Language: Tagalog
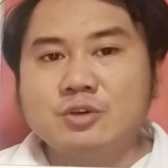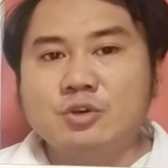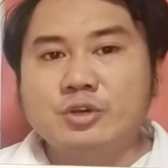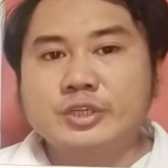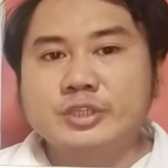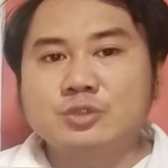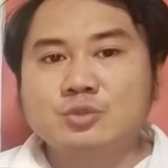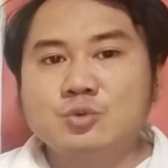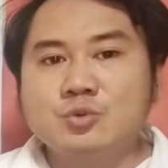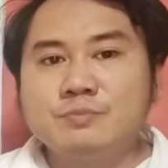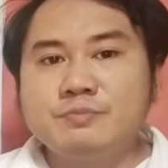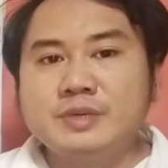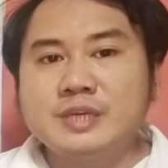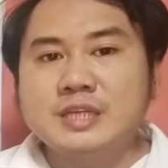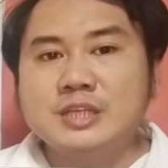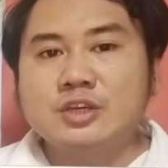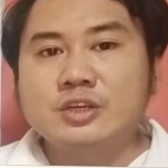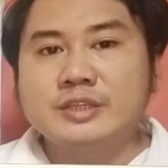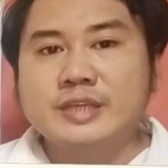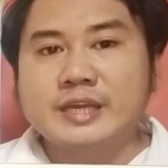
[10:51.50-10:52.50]
or
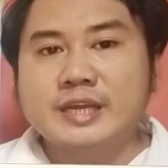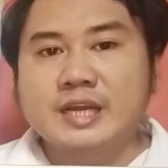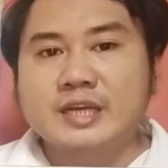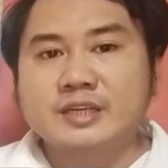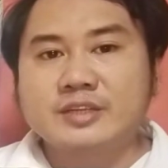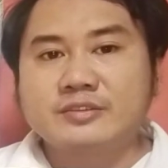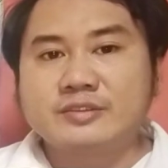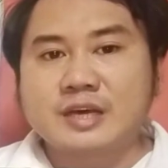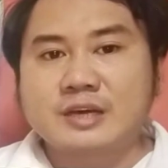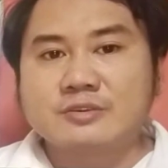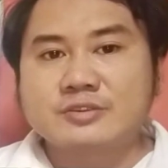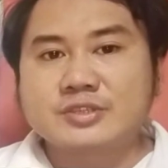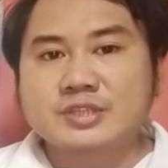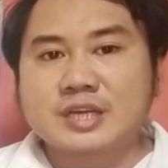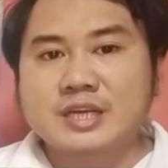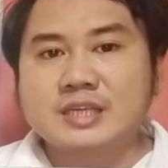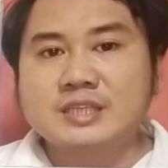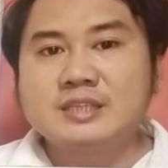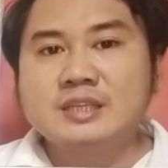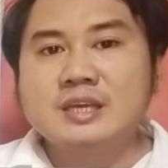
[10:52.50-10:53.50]

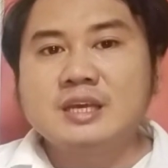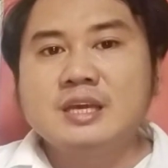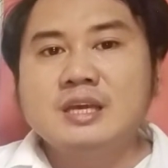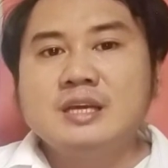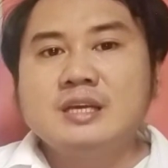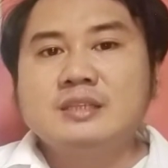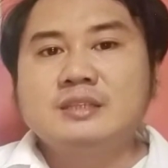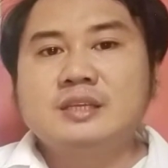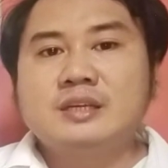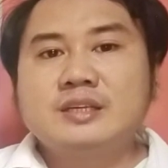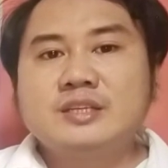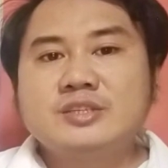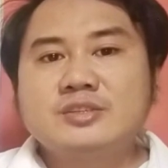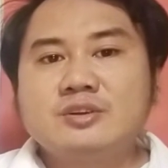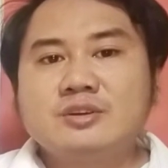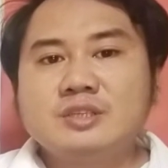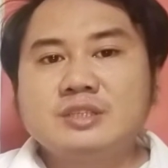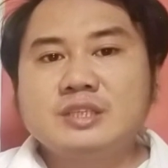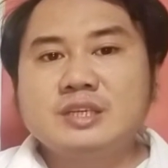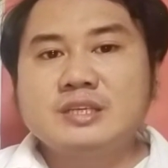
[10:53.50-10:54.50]
2,900,000 The
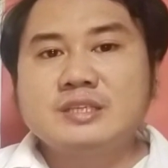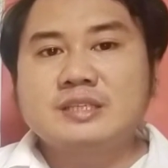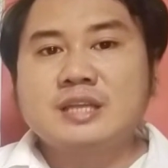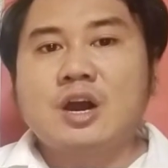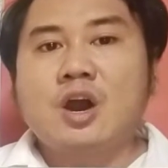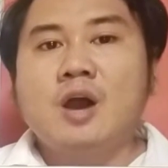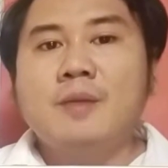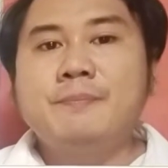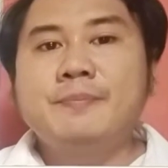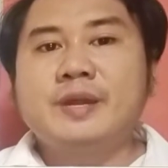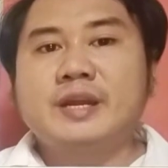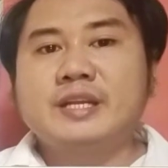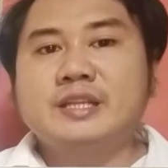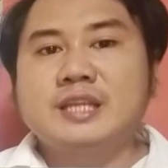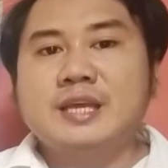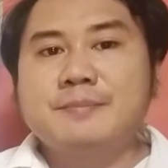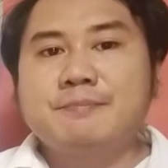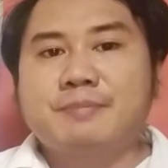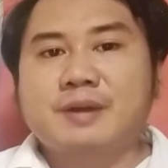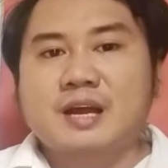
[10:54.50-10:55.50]
result is the
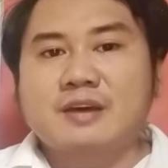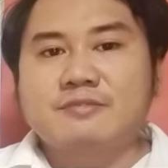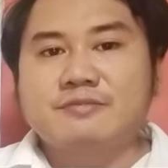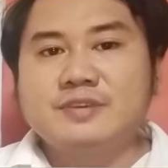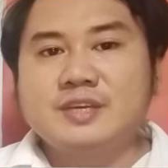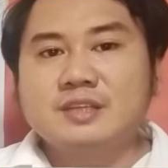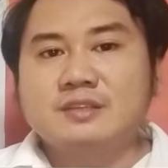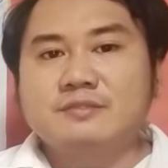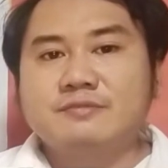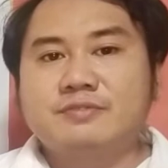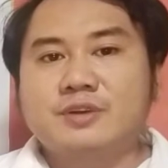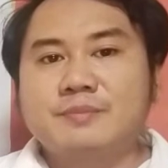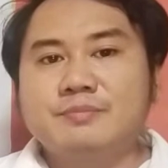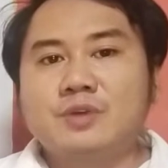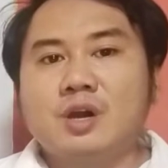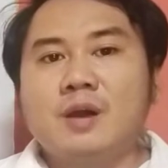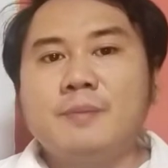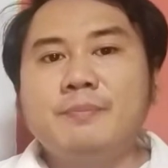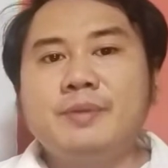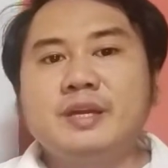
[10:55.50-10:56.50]
operating profit. From
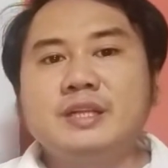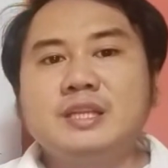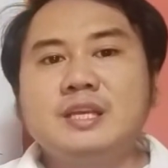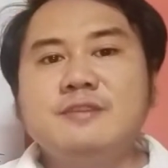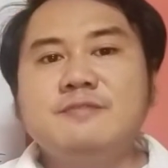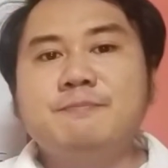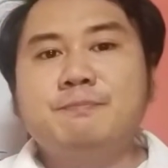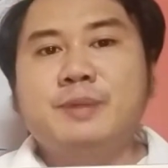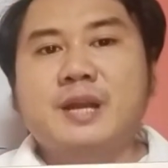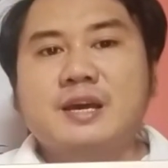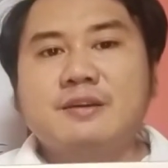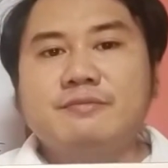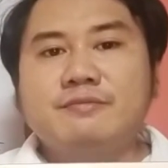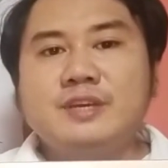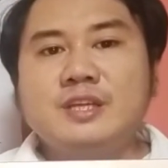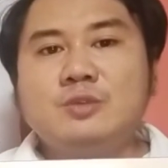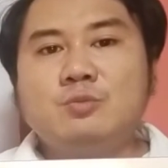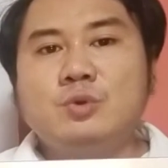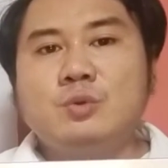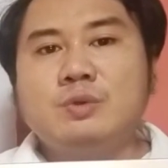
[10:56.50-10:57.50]
the operating
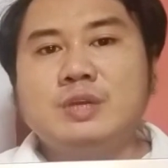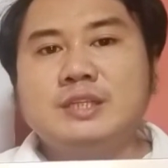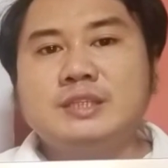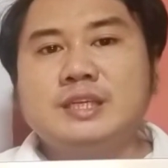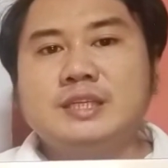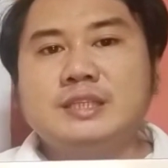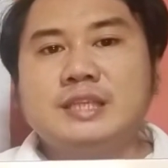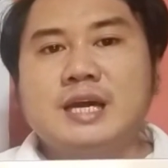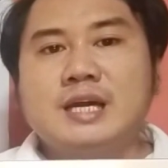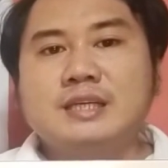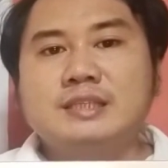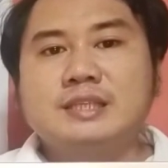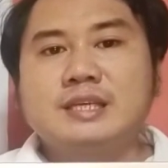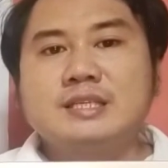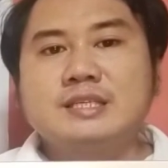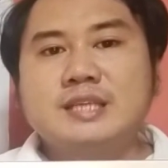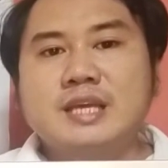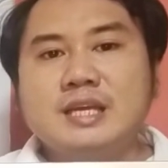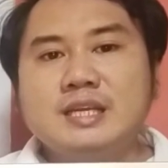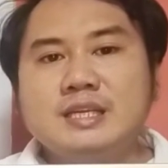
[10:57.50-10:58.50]
profit, we will deduct the
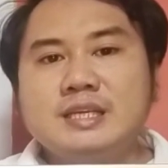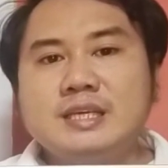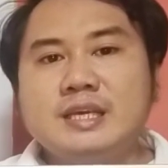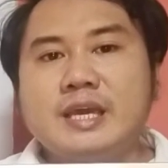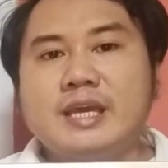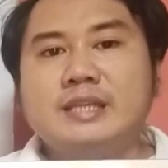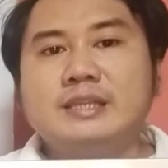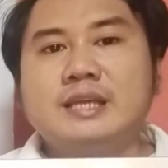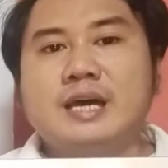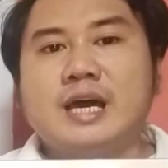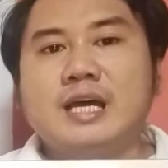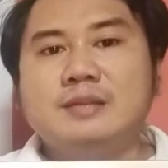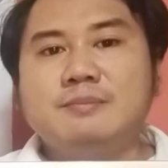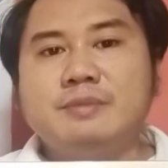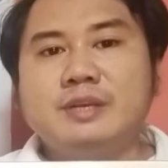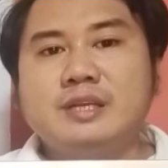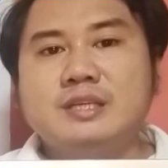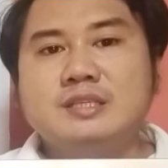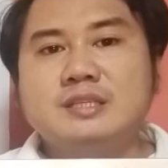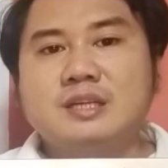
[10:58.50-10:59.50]
selling and the
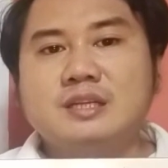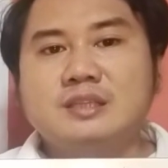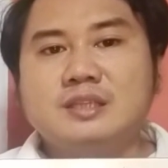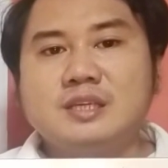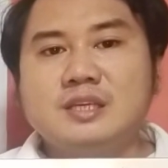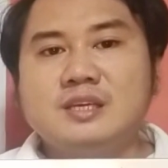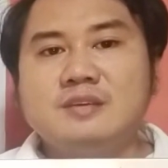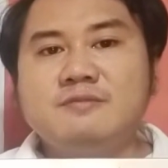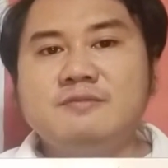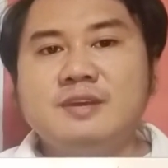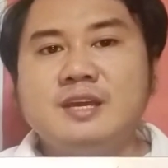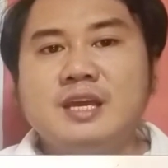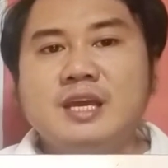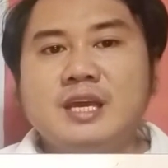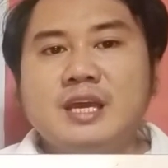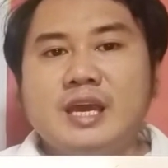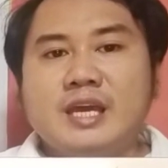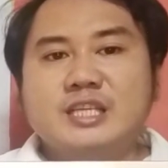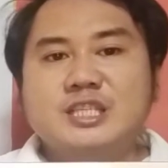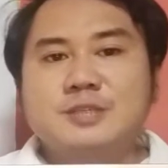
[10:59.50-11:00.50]
administrative
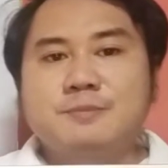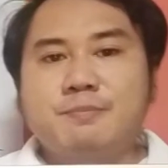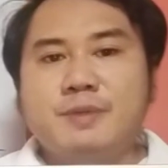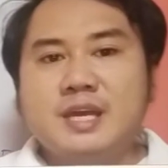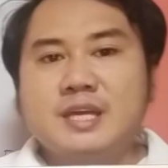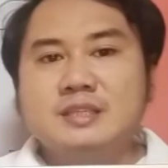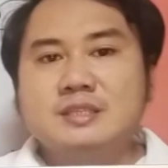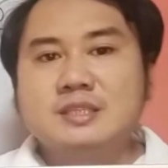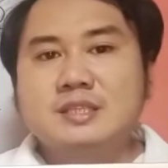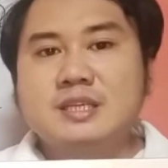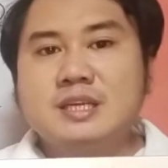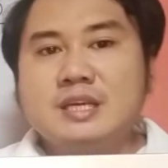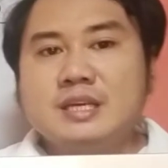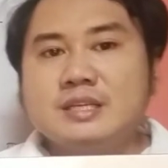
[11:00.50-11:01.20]
expense.